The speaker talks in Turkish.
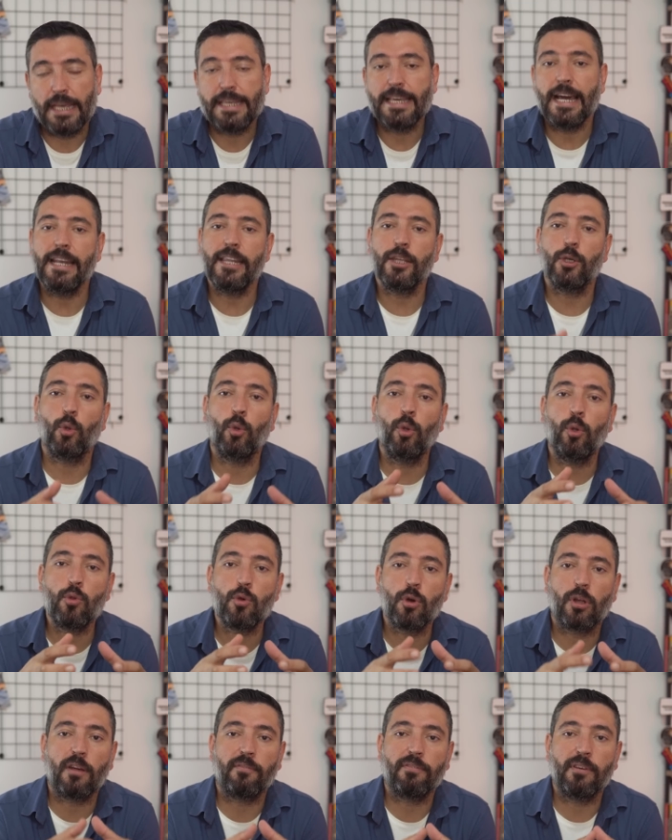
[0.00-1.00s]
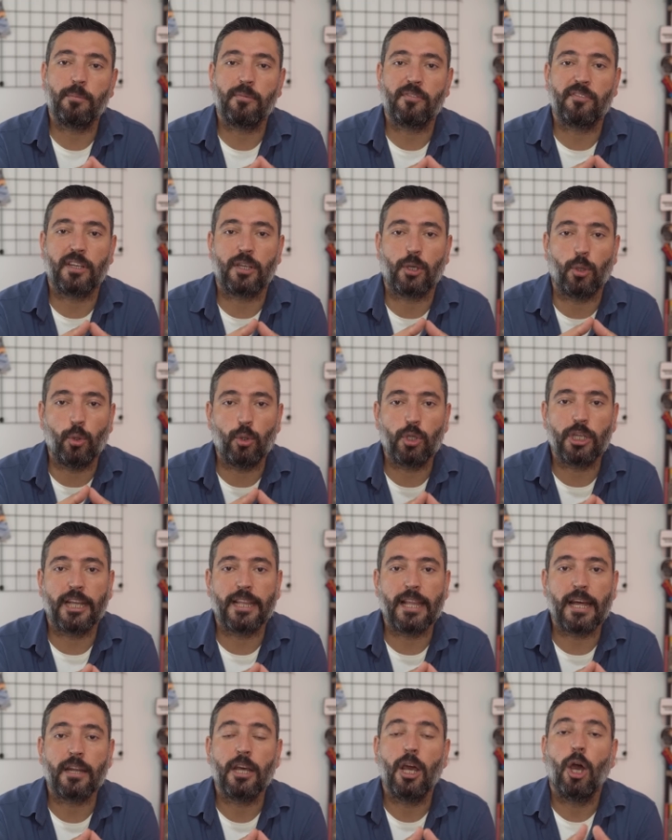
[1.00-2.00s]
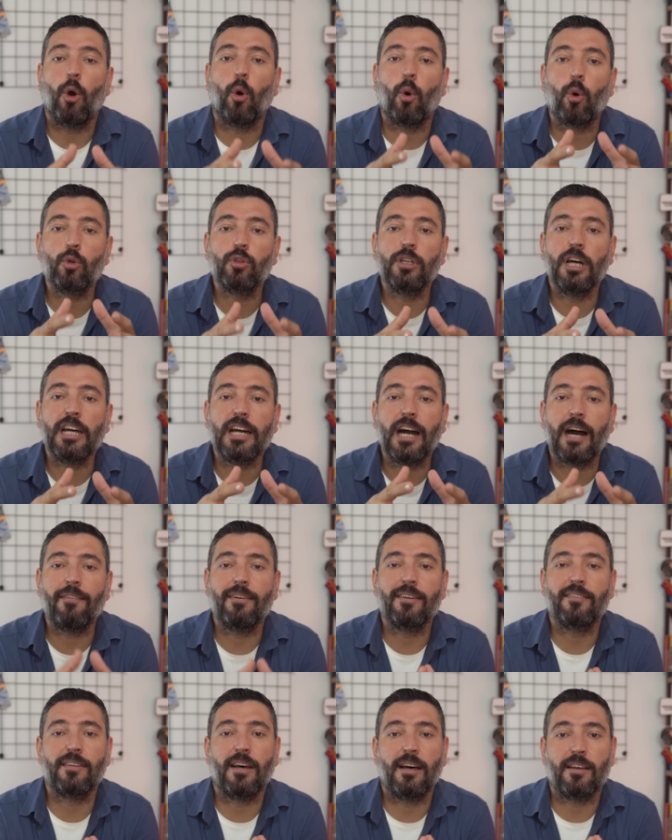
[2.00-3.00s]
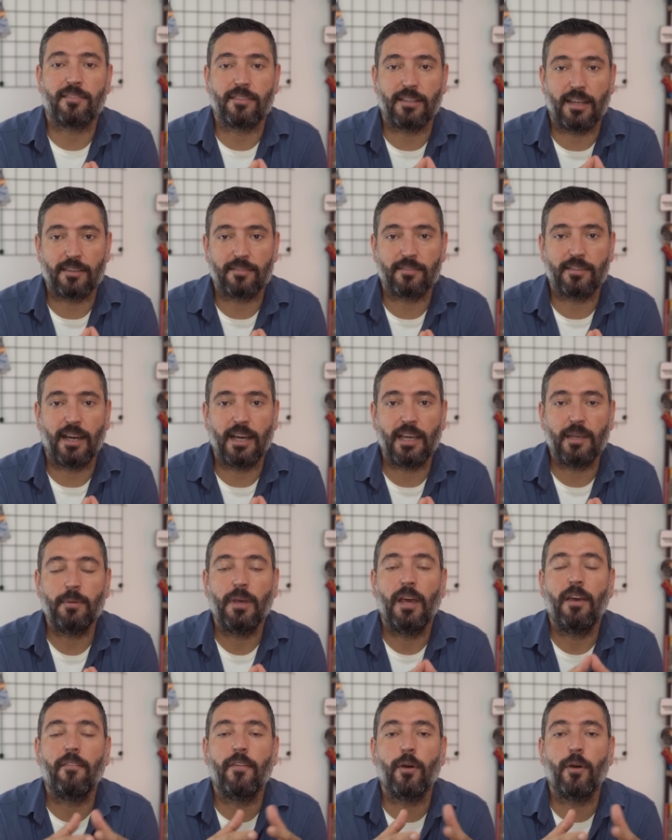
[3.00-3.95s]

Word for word: Yani gönül coğrafyamızdaki ülkeler ortak hava sahasına sahip